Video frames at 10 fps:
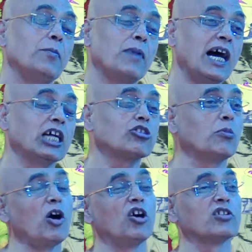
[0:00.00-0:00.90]
महत्व तो
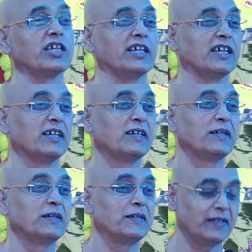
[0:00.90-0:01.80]
बहुत है
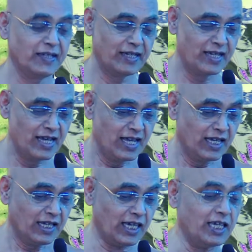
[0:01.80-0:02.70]

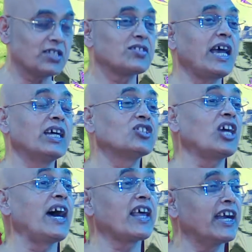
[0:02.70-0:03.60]
कि
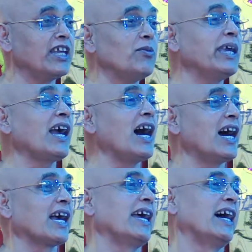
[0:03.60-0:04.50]
सहचारणी भी
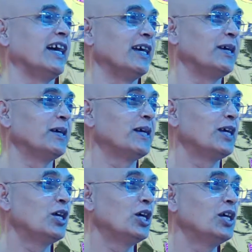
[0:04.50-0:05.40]
कहा गया है
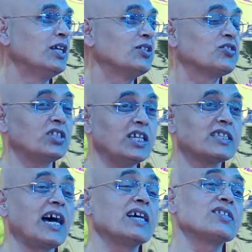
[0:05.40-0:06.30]

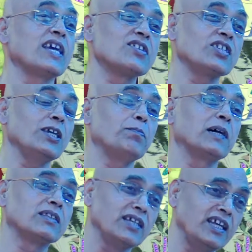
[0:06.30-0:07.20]
सीता जैसी
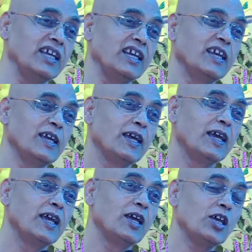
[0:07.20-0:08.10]
पत्नी
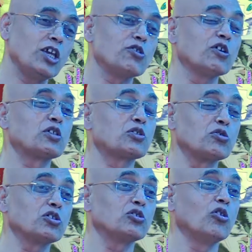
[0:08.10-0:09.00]
की जो
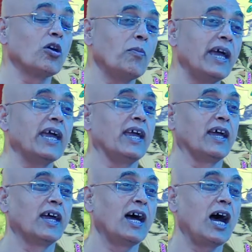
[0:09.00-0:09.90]
सुख दुख में
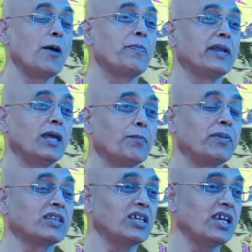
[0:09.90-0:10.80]
अपने
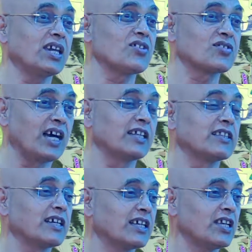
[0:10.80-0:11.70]
पति के साथ
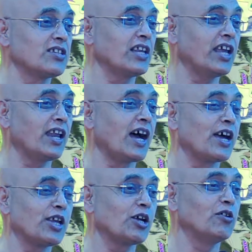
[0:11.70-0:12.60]
रखे इसलिए
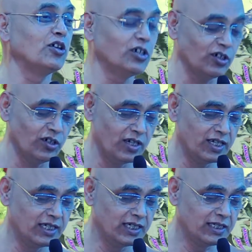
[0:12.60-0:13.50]
नारी को
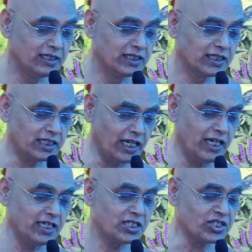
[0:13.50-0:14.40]

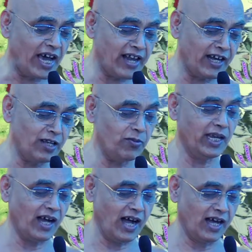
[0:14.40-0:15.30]
सहचारिणी भी
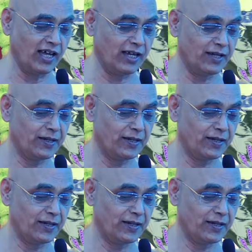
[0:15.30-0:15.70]
कहा है